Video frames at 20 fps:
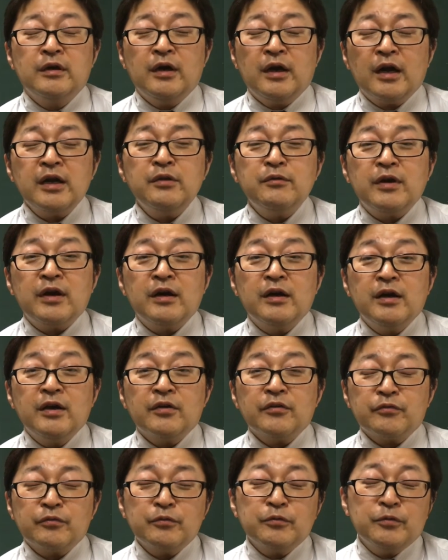あるいは
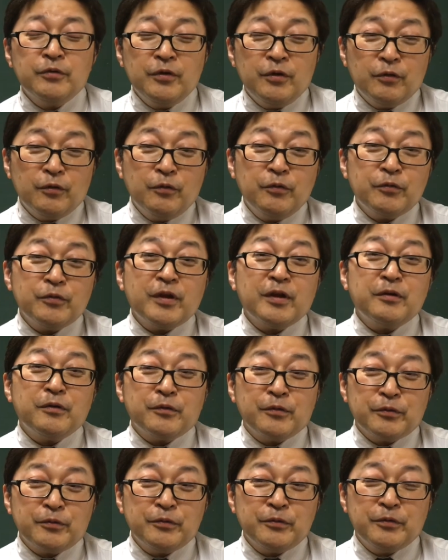その女の
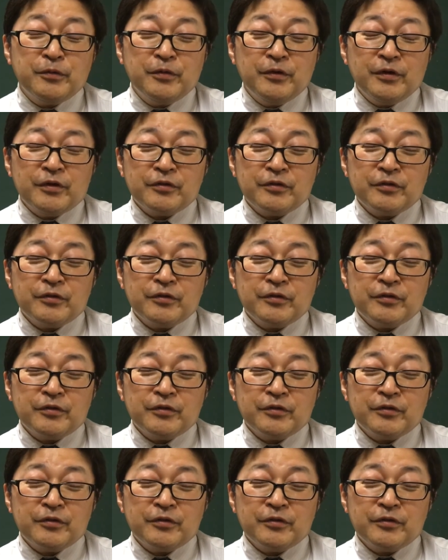子の